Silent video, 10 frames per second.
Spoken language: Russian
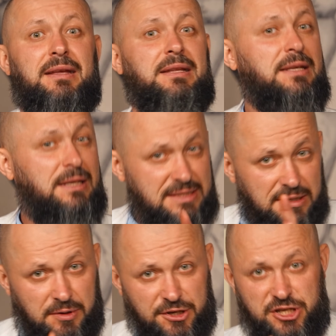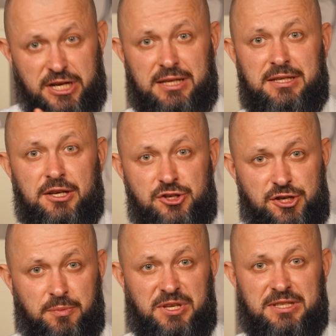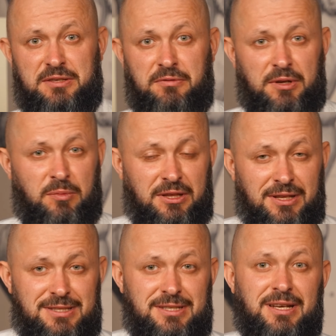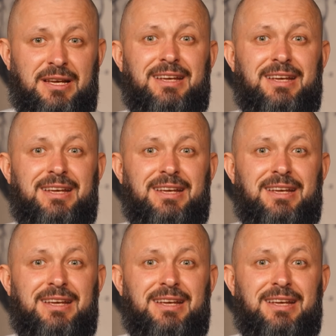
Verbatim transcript: Не совершайте ошибки современности.